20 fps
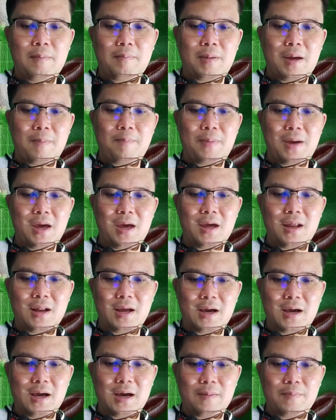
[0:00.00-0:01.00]
เปเป้
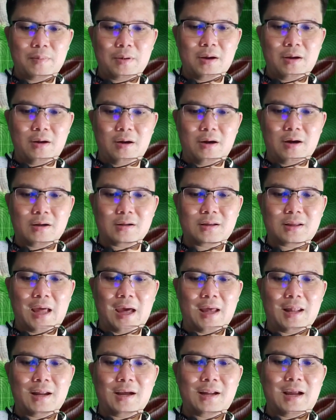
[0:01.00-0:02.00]
นะครับ ก็
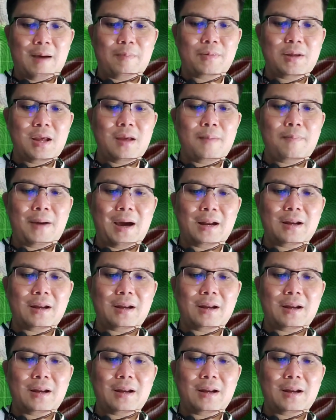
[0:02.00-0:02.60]
แตะระดับที่